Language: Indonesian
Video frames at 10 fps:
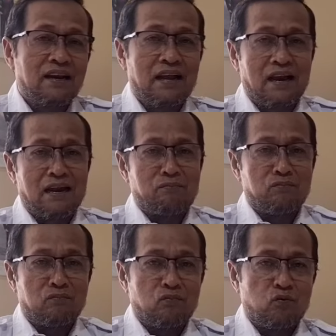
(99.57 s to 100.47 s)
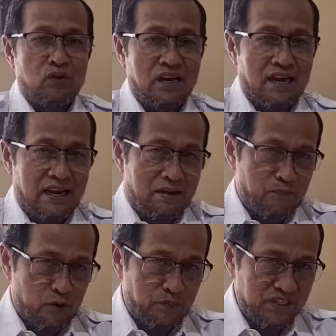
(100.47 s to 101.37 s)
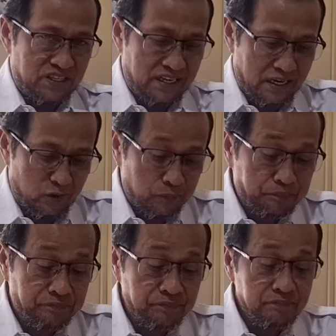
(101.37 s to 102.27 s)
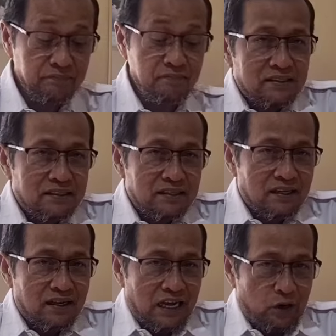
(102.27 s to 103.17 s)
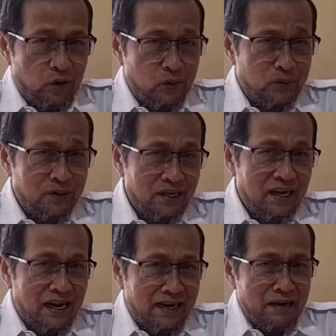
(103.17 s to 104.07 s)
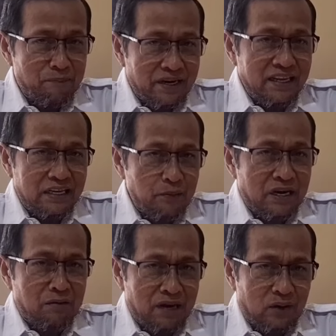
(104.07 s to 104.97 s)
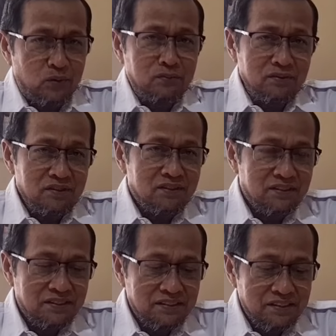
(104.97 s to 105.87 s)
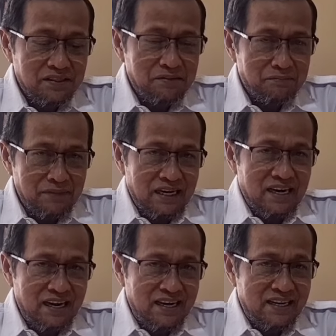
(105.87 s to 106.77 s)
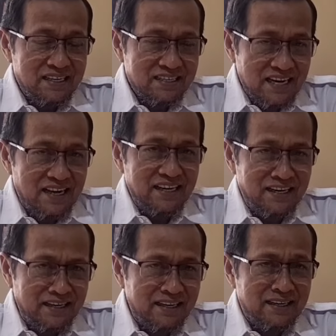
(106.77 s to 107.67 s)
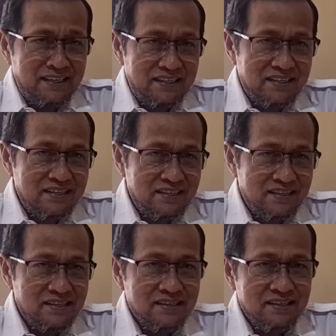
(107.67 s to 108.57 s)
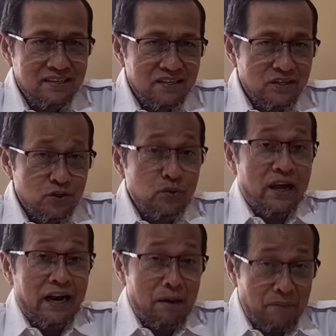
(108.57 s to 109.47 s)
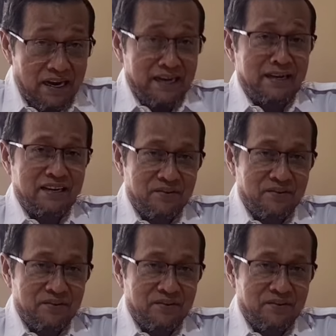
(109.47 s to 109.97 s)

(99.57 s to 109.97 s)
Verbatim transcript: dalam wilayah Provinsi Riau. Kalau Anda pergi ke Pekanbaru, maka saat ini sudah ramai